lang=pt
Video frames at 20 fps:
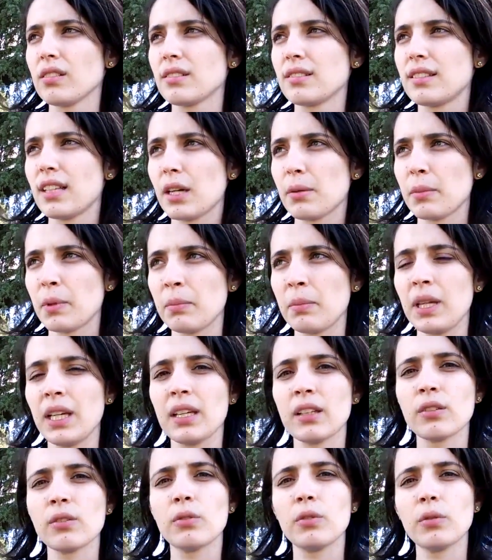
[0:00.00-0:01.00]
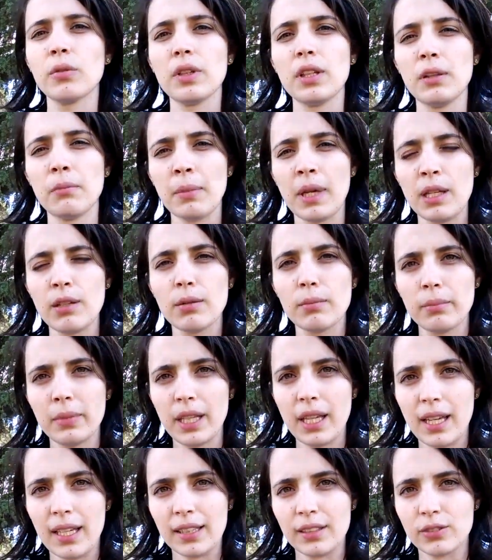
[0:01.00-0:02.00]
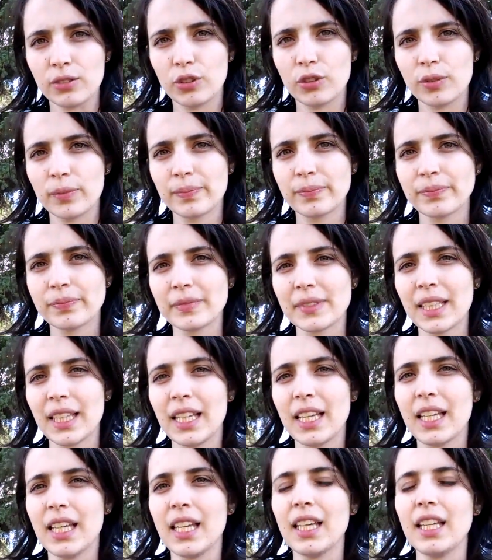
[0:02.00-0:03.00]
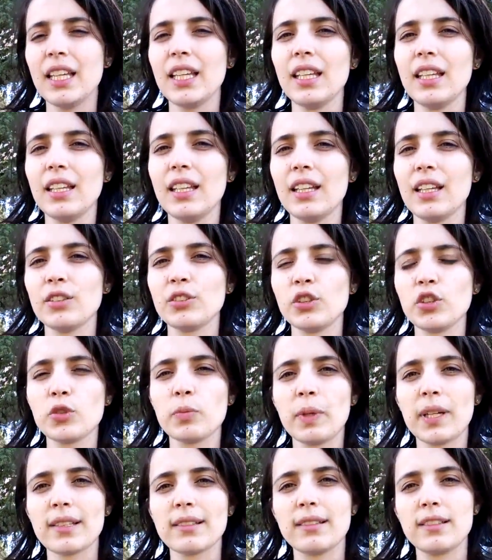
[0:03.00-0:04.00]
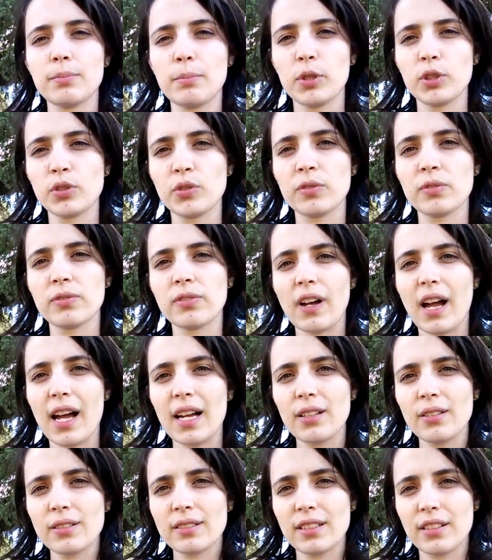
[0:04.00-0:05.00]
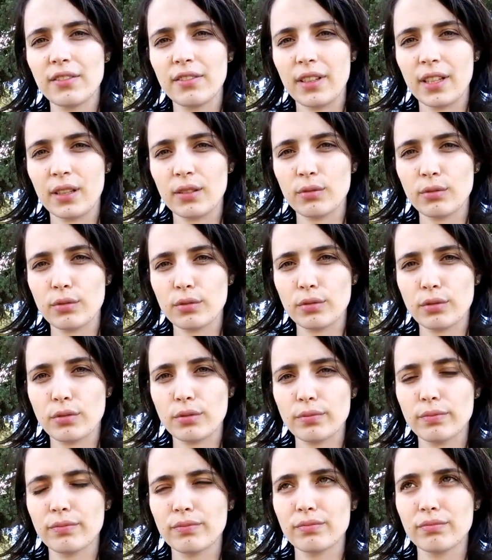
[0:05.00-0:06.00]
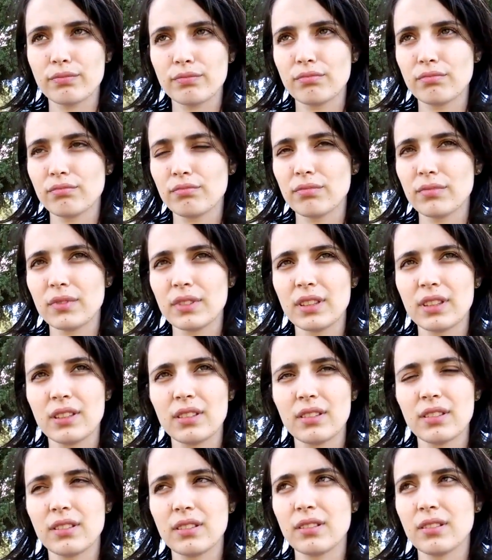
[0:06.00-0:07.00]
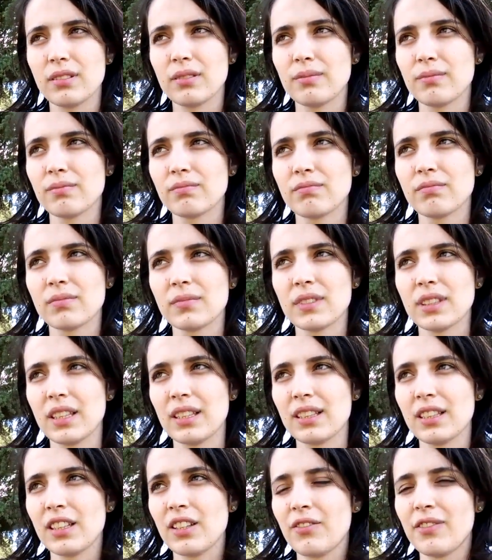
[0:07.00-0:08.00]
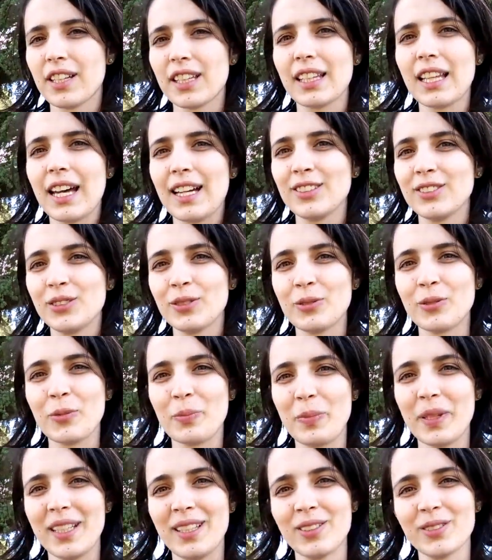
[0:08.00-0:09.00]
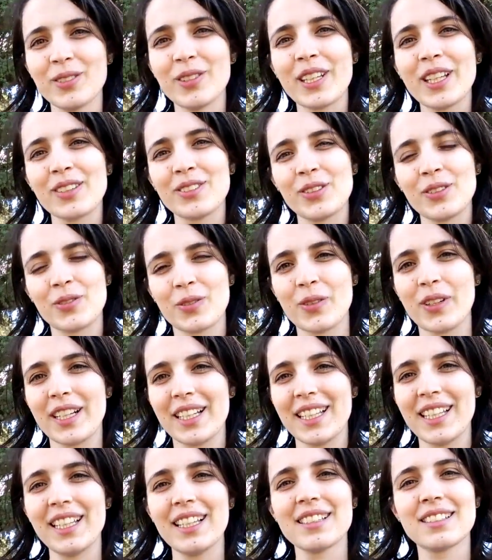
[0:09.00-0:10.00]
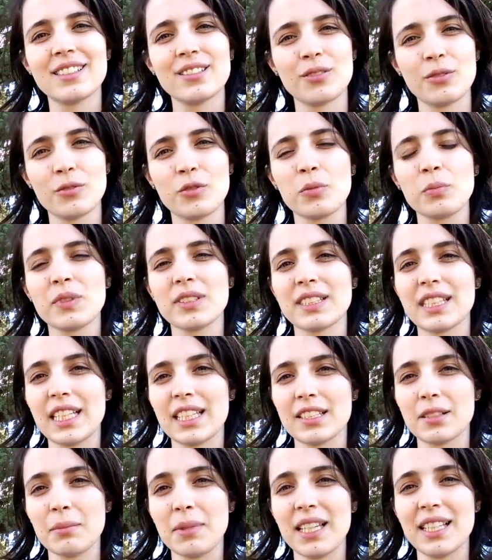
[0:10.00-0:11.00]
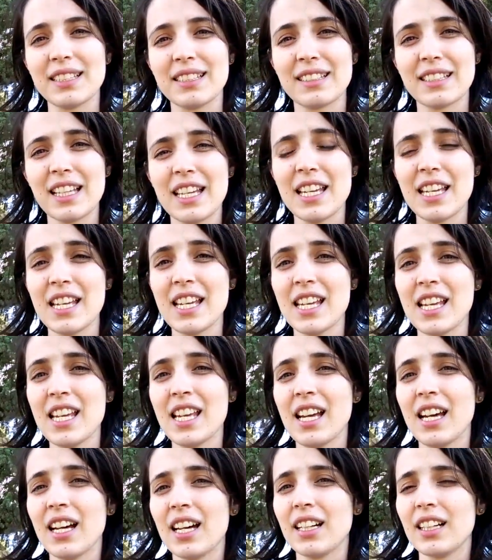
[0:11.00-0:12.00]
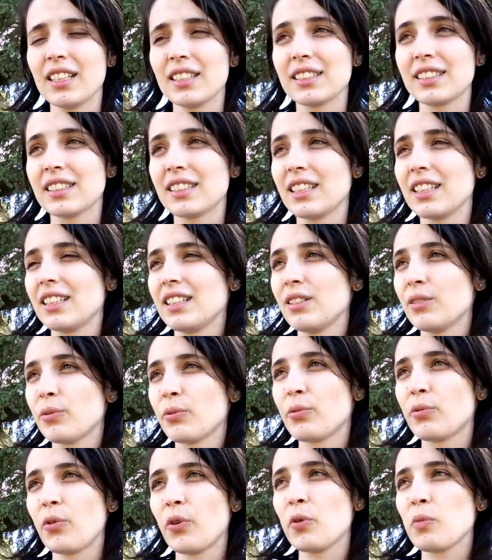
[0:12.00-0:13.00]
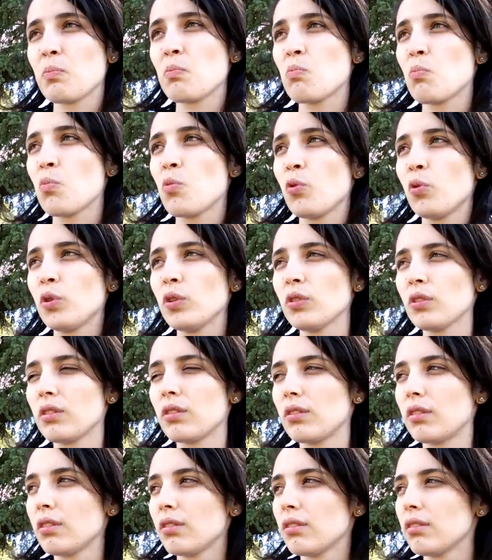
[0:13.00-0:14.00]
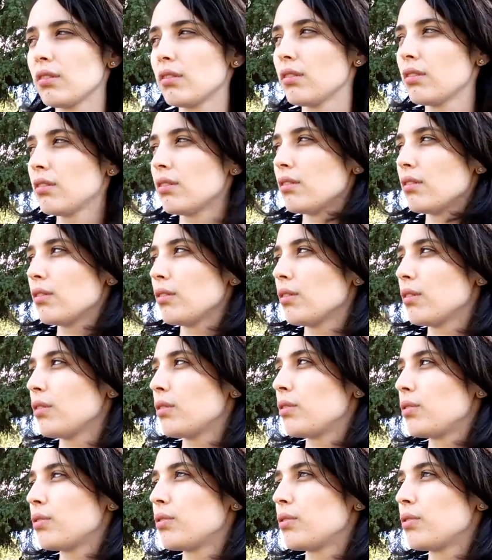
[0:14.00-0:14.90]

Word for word: desarmamento e meio ambiente. E a gente participou de vários eventos. Uh, na verdade, o período que a gente ficou aqui, esses últimos três meses, uh, foi muito